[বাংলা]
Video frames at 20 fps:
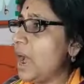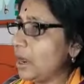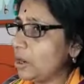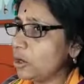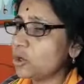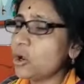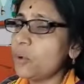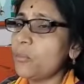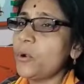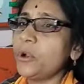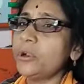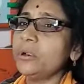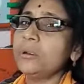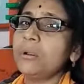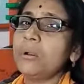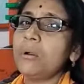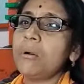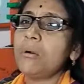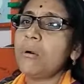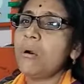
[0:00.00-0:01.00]
আক্রমণ
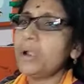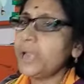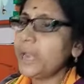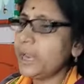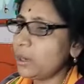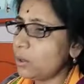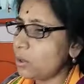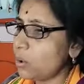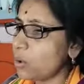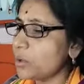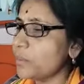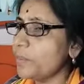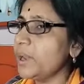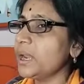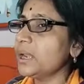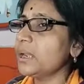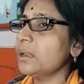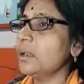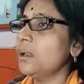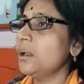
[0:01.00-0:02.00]
অনেক
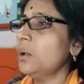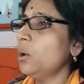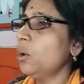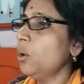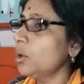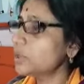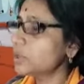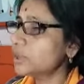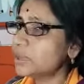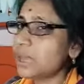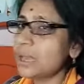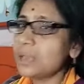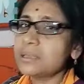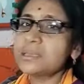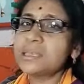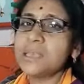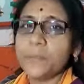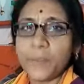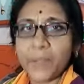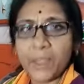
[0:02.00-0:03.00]
কর্মীর হত্যা
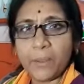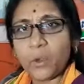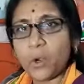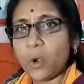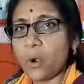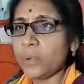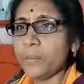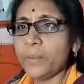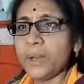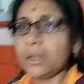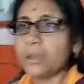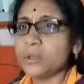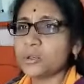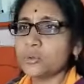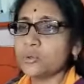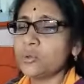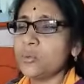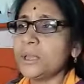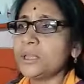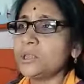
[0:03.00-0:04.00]
সিপিএম কর্মীরা
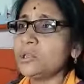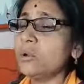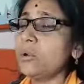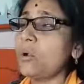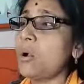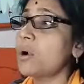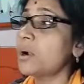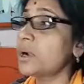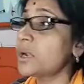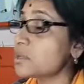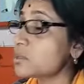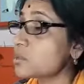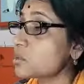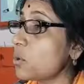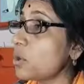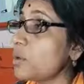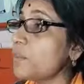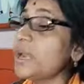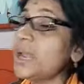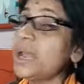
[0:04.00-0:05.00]
শুধুমাত্র কংগ্রেস
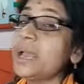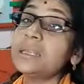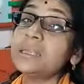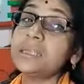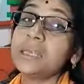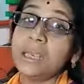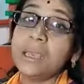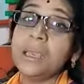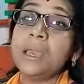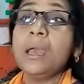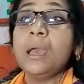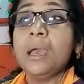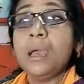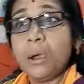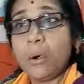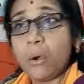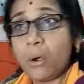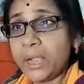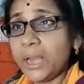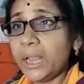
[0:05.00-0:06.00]
কর্মীরাই যে
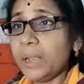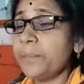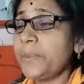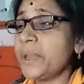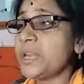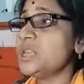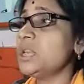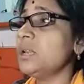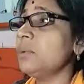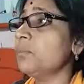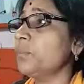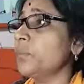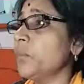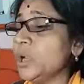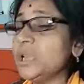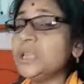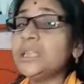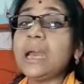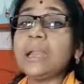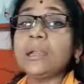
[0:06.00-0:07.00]
অনেক বেশি
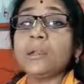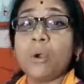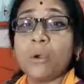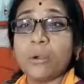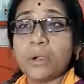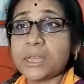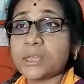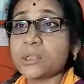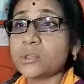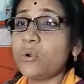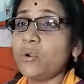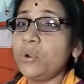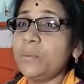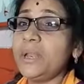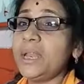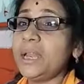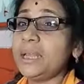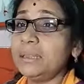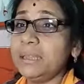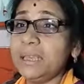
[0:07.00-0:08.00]
বলিদান কংগ্রেস
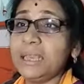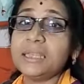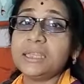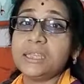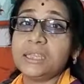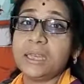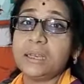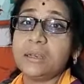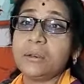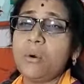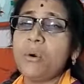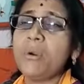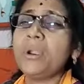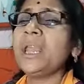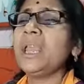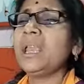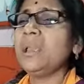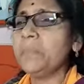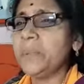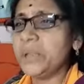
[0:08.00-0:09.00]
কর্মীরা দিয়েছেন
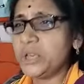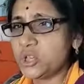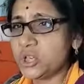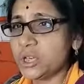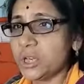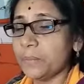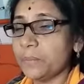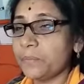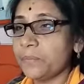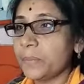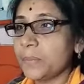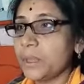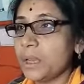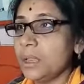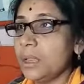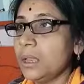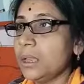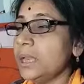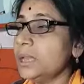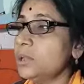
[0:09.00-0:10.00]
অনেক বেশি
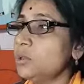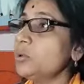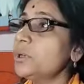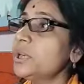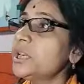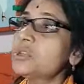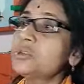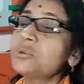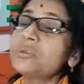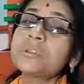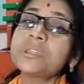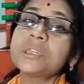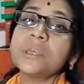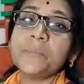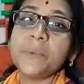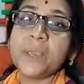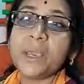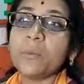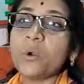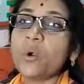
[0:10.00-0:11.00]
কিন্তু কিছু
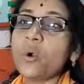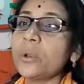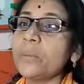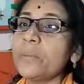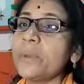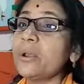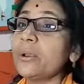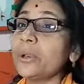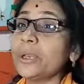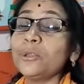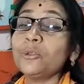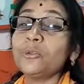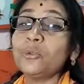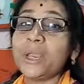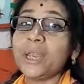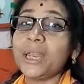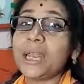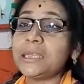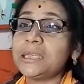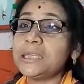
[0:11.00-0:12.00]
সিপিএম কর্মীরাও কিন্তু
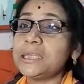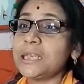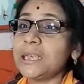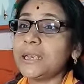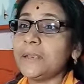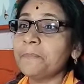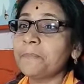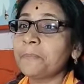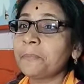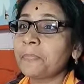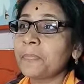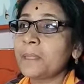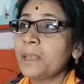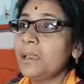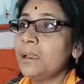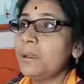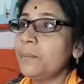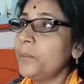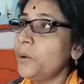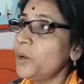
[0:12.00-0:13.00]
এ রাজ্যে
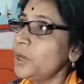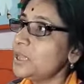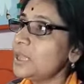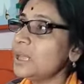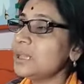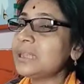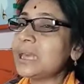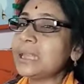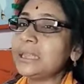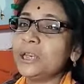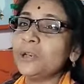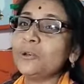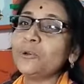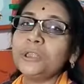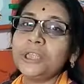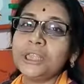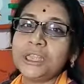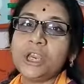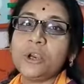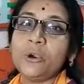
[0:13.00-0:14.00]
বলিদান
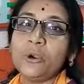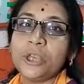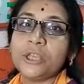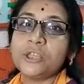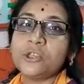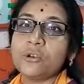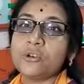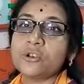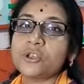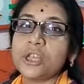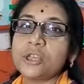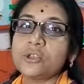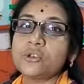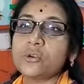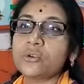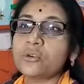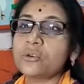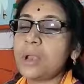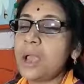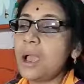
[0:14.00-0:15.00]
তাদেরকেও দিতে হয়েছিল সে
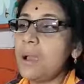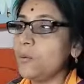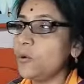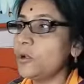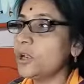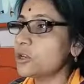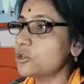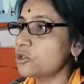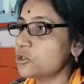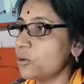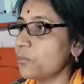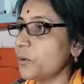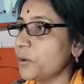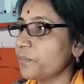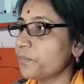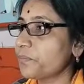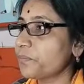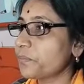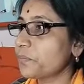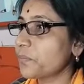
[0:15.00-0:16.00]
জোট আমলের সময়